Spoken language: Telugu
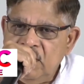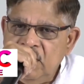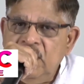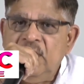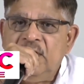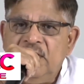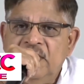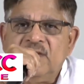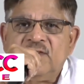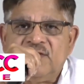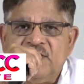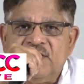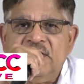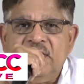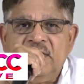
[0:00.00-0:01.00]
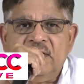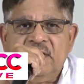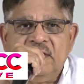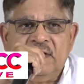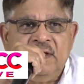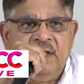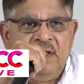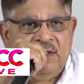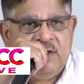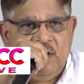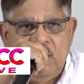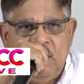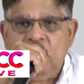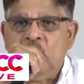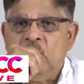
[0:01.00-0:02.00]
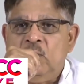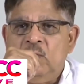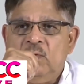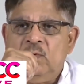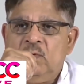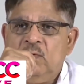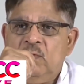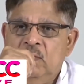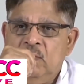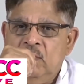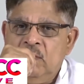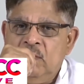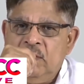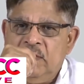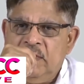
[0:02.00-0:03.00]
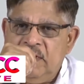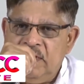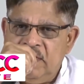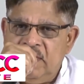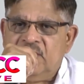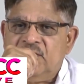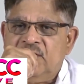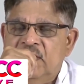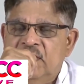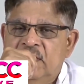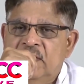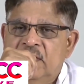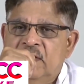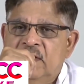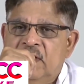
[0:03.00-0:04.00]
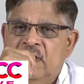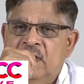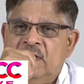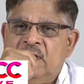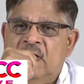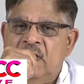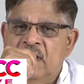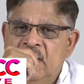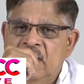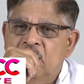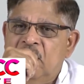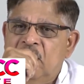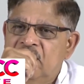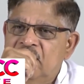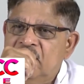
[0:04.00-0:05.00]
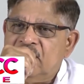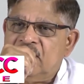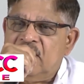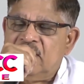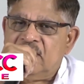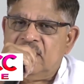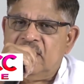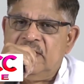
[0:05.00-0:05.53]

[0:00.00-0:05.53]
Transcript: ఈ ఇండస్ట్రీ ఈ తెలుగు ఇండస్ట్రీ తన తల్లిగా భావించాల్సిన